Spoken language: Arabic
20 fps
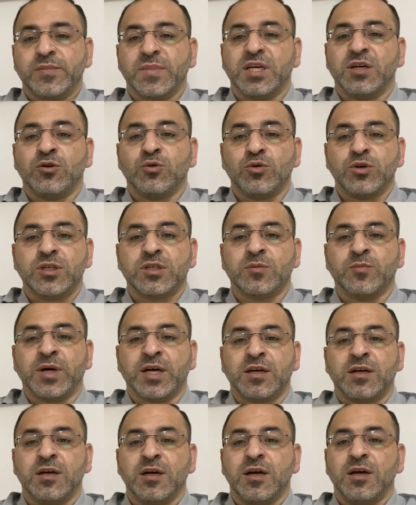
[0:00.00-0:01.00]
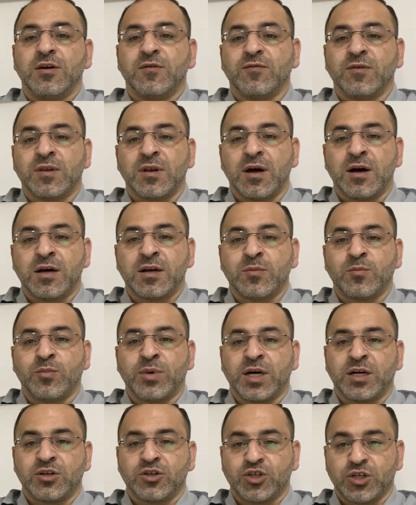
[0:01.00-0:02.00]
إنه اسمك في
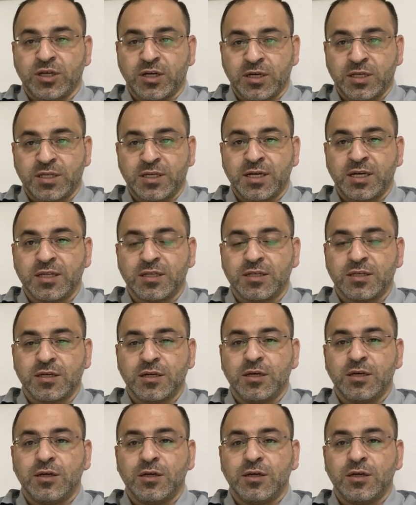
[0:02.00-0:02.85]
الأربع شهادات